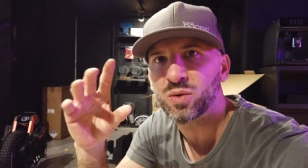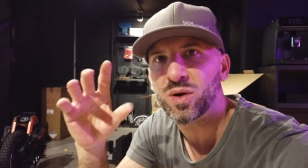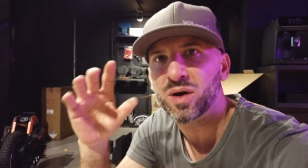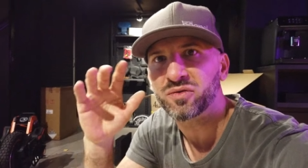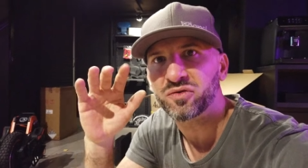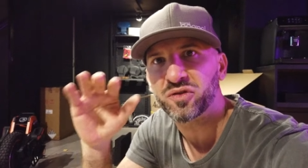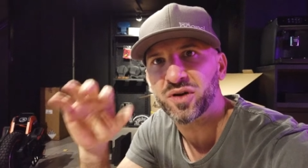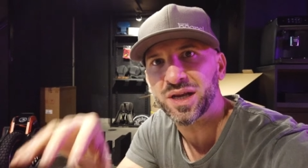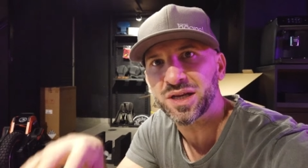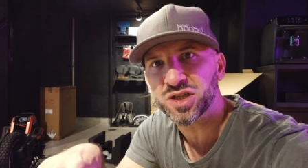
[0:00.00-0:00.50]
com a
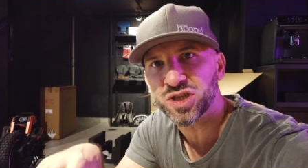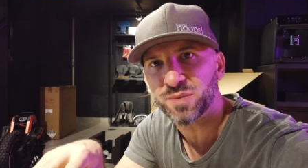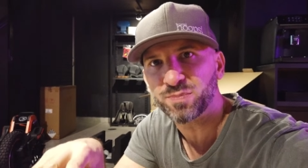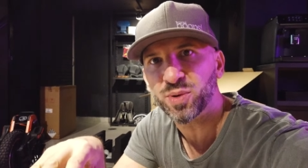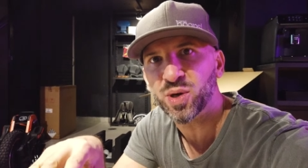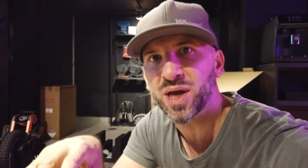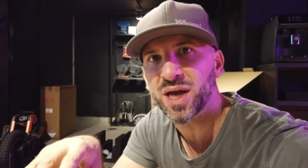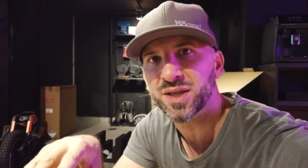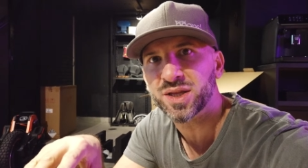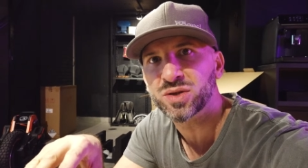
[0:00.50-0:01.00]
frente
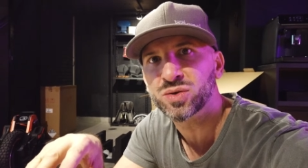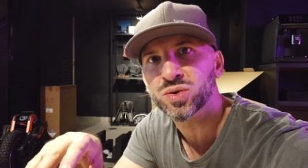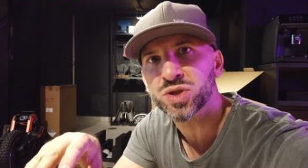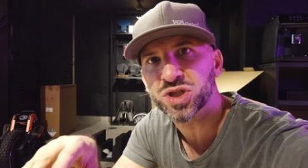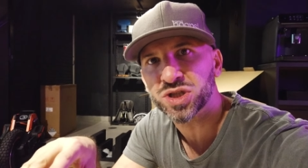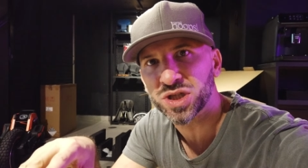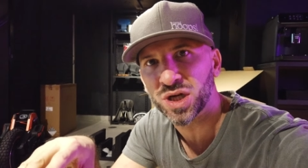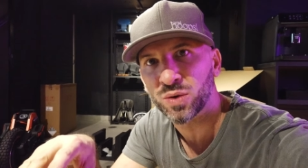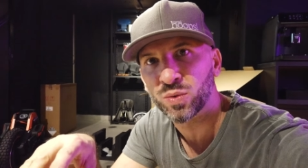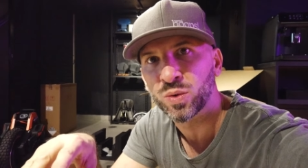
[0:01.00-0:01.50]
apoiada no
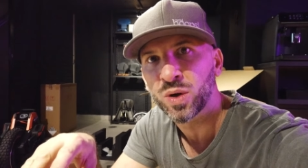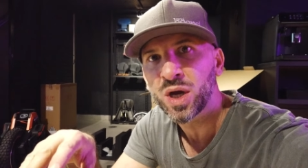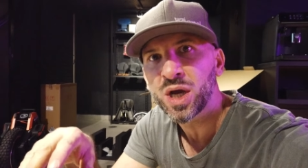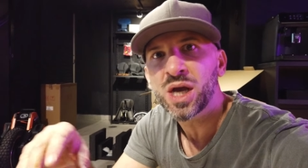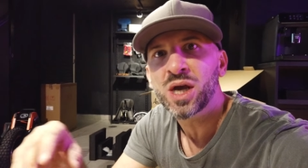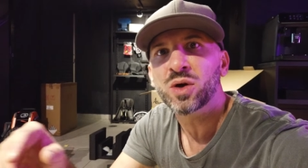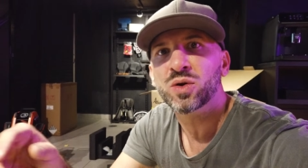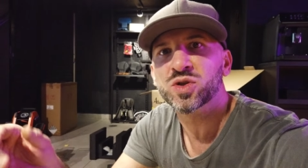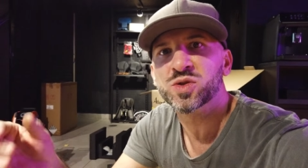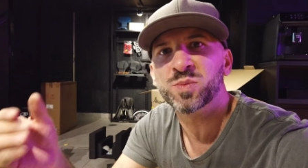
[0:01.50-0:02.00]
chão.
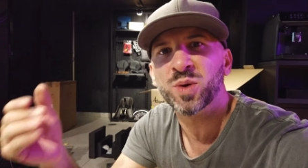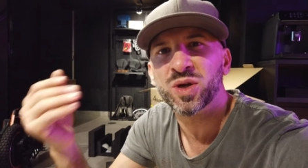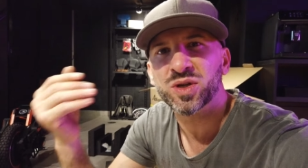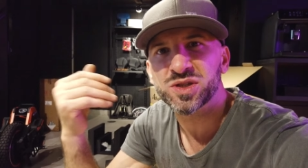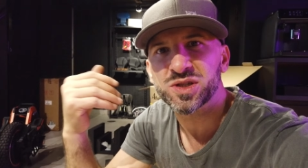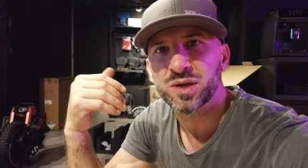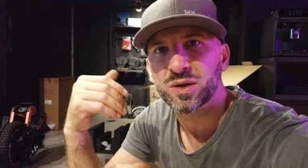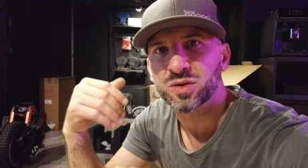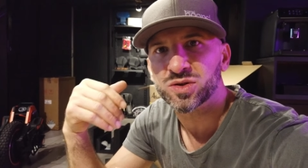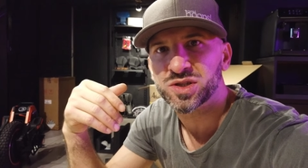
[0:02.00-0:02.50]
Os
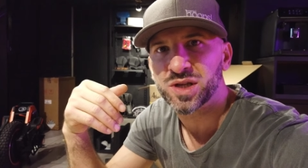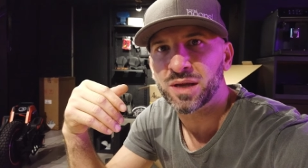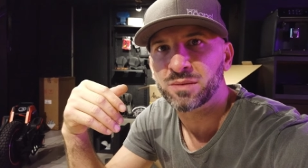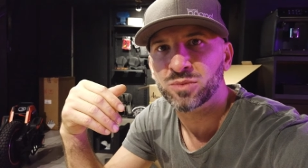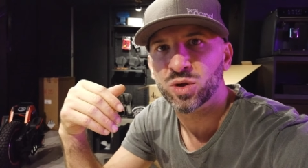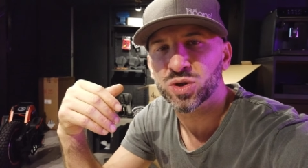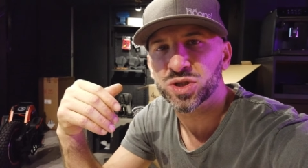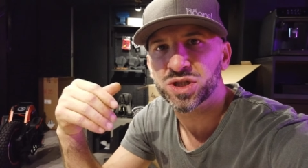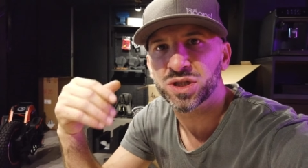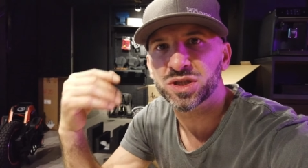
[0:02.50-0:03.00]
monociclos da
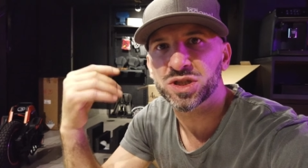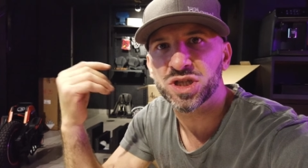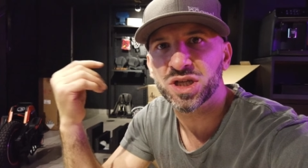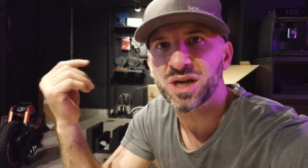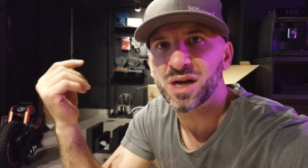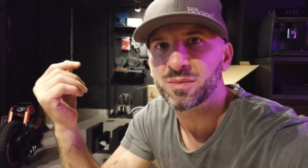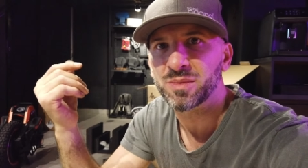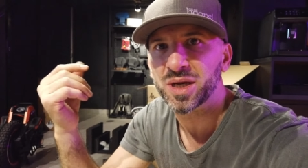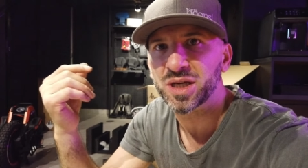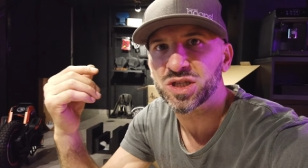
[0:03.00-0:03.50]
Emotion
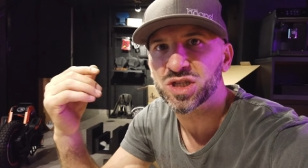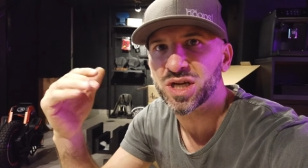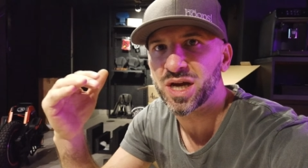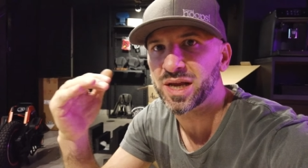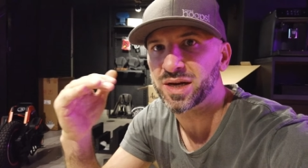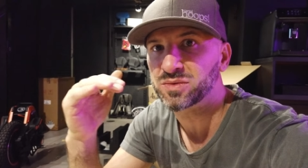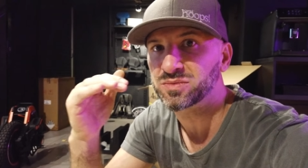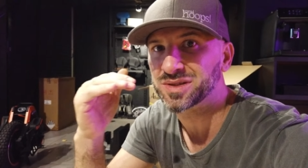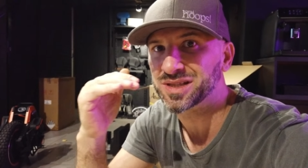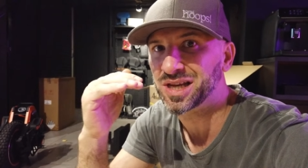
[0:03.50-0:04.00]
antigamente
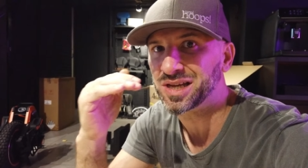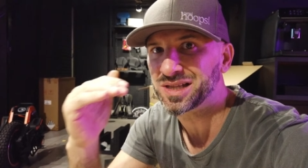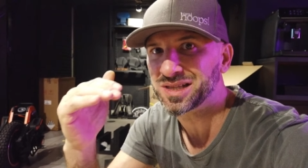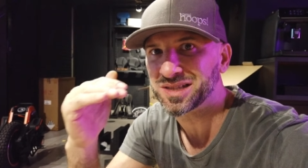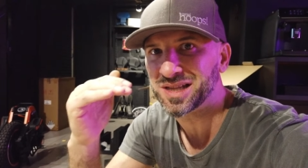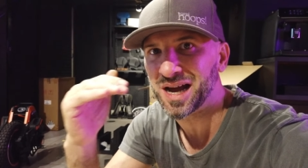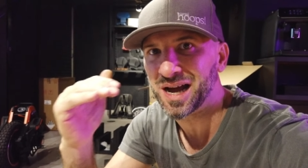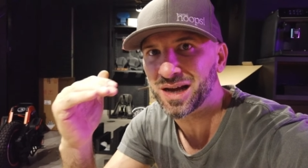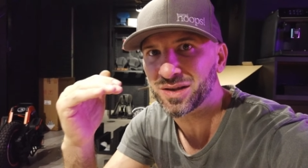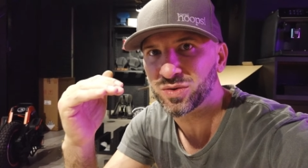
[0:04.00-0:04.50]
eram
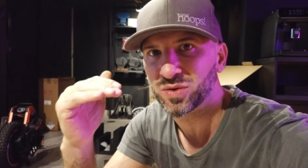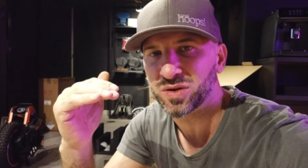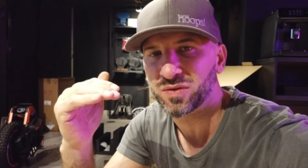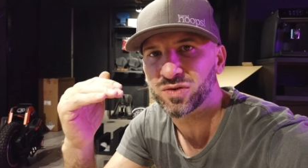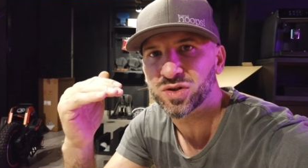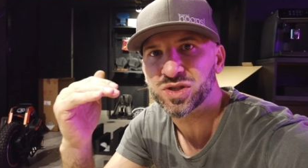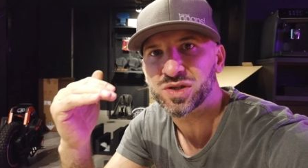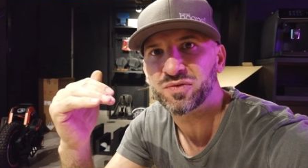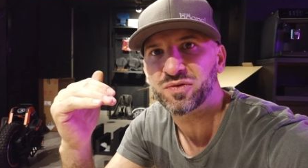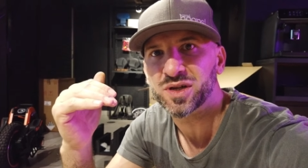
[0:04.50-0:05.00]
deitado que
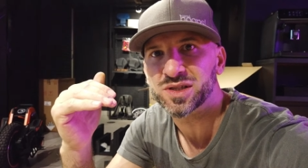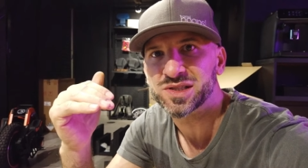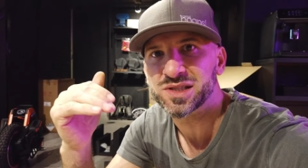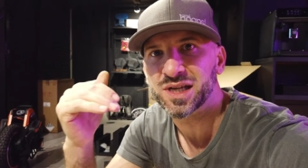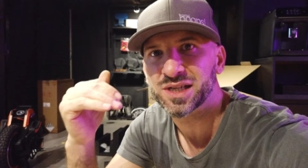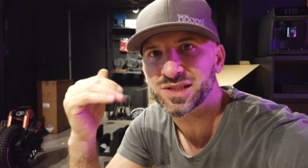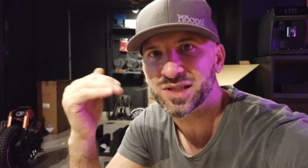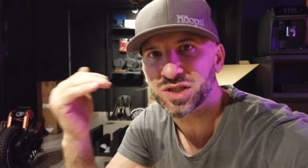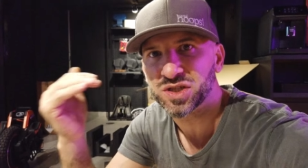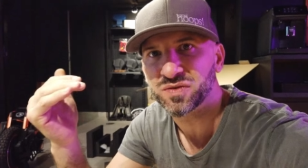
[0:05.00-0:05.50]
você
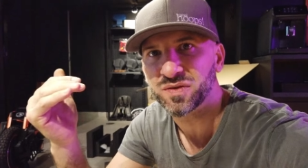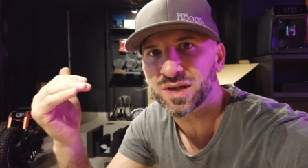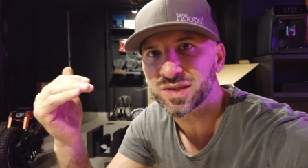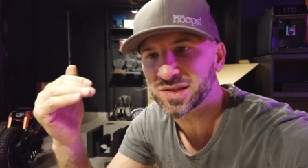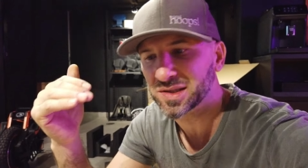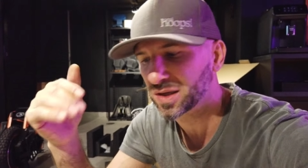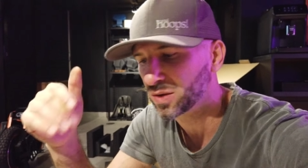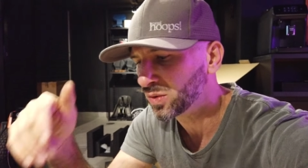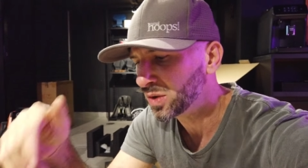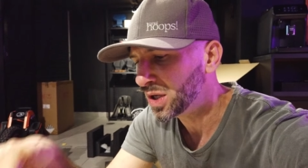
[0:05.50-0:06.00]
fazia essa
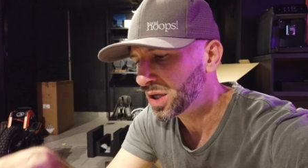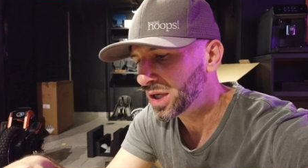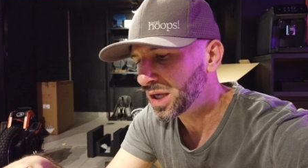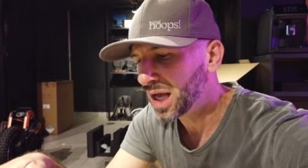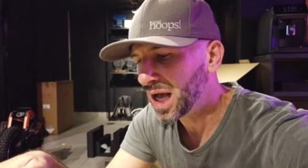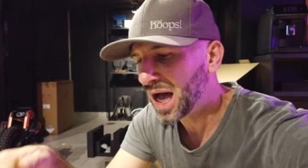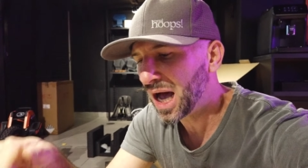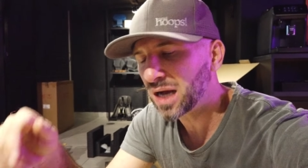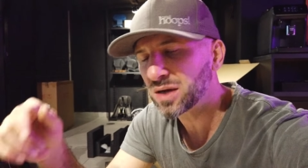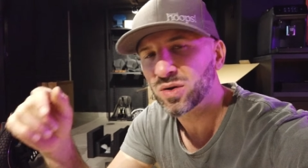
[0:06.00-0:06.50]
ativação,
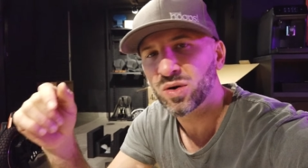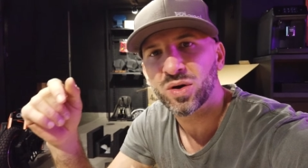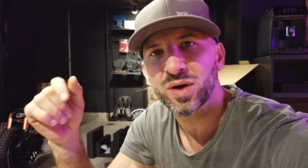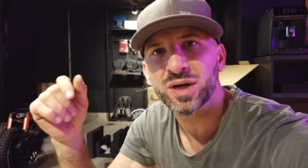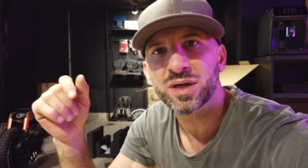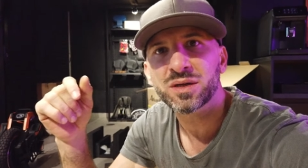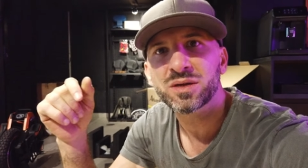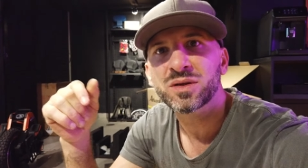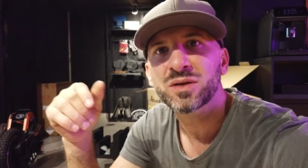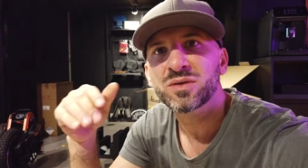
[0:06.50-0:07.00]

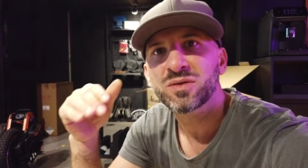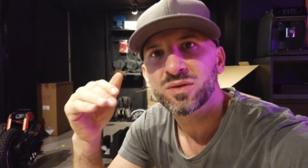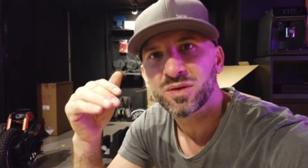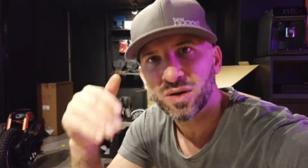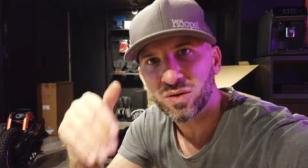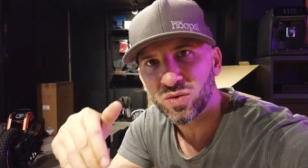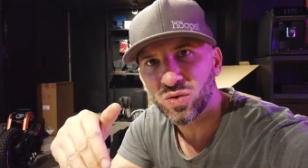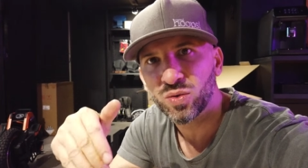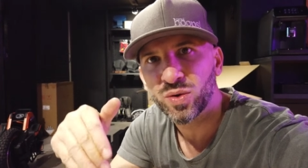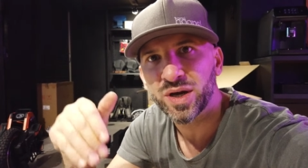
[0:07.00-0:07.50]
agora
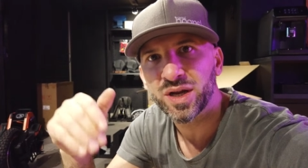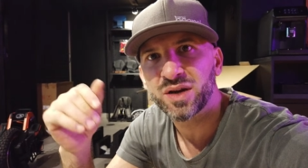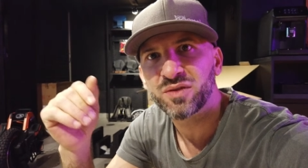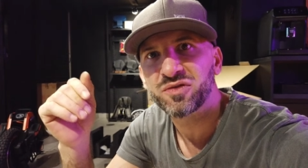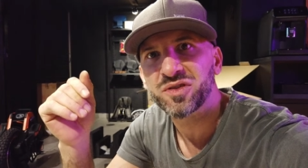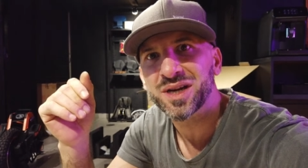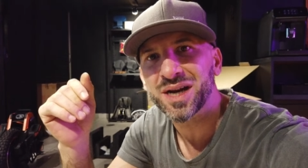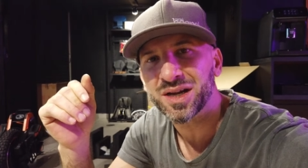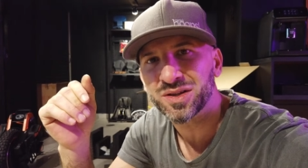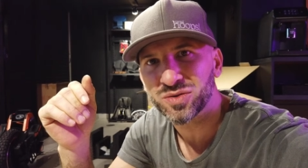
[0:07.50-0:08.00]
com ele
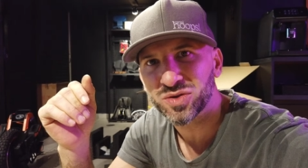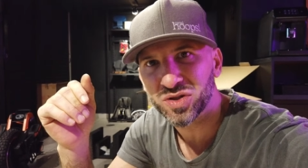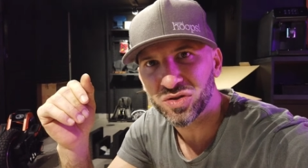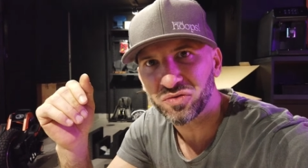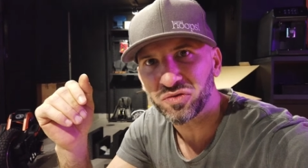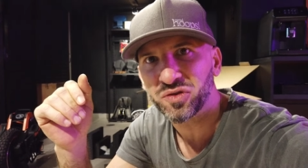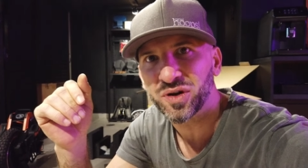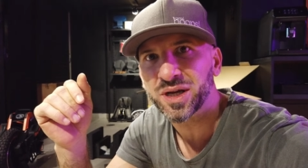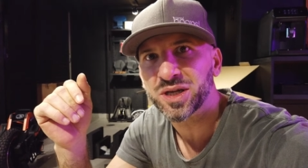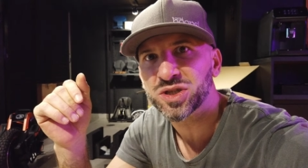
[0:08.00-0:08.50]
virado de
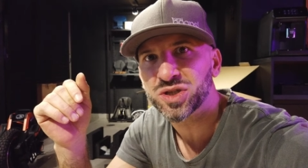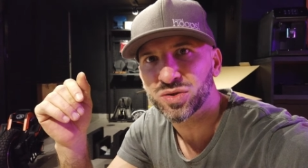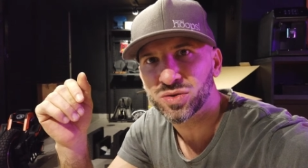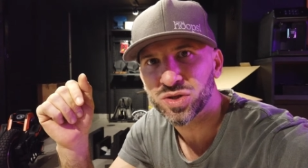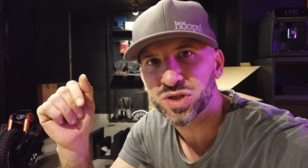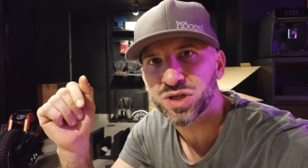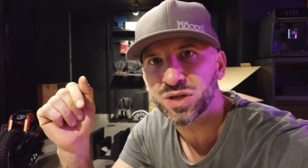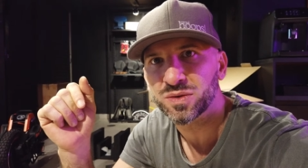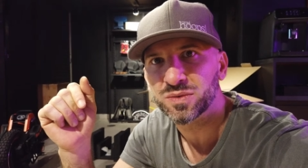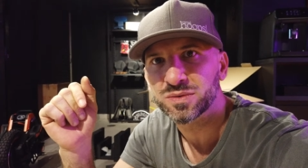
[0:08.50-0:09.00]
frente
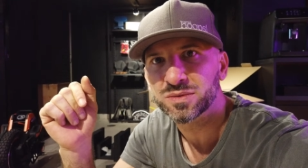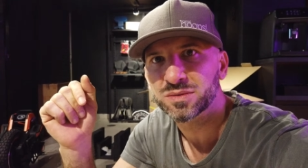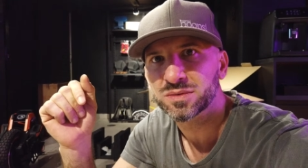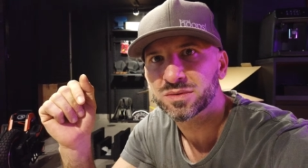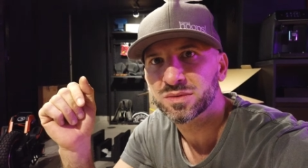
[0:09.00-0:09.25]
no chão.